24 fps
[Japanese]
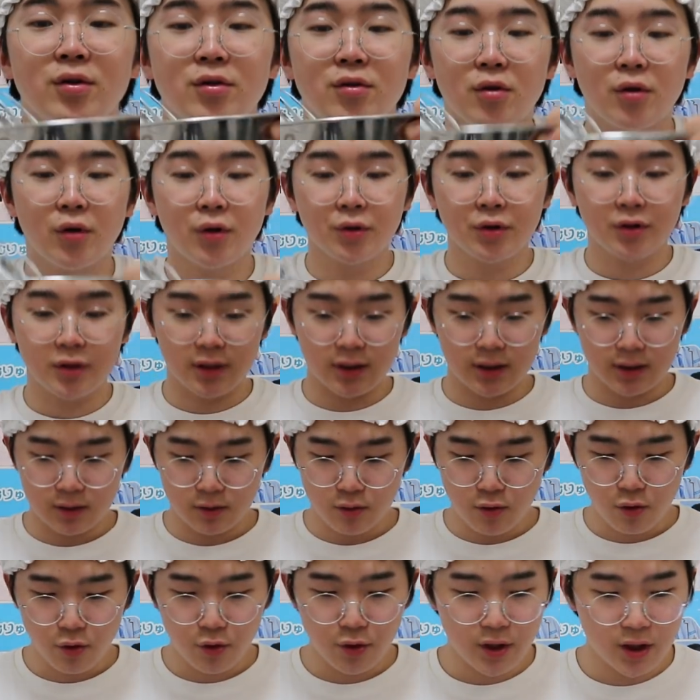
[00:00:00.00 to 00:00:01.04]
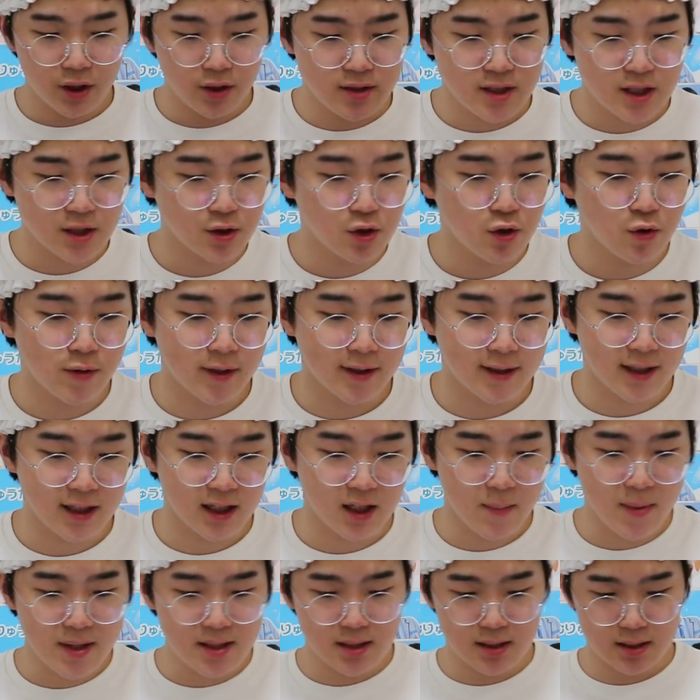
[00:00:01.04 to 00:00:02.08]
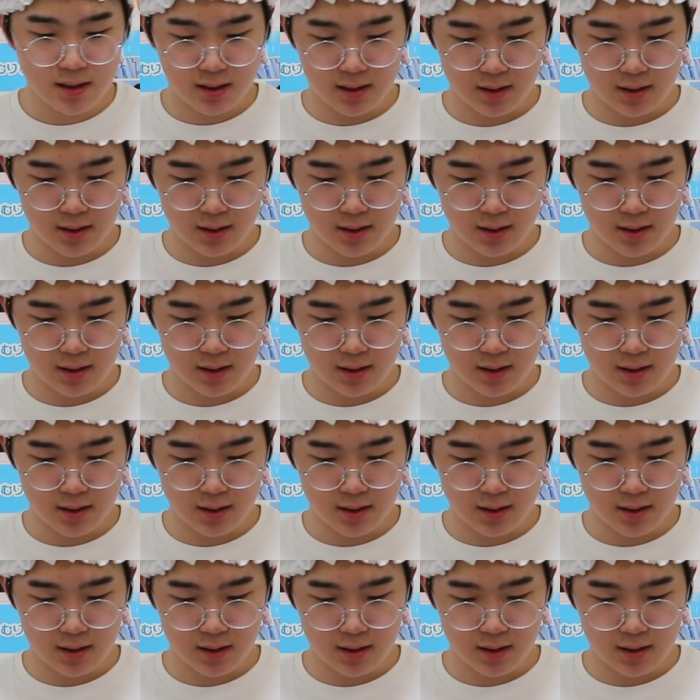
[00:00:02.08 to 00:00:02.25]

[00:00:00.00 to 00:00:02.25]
の残残りの砂糖を入れていきます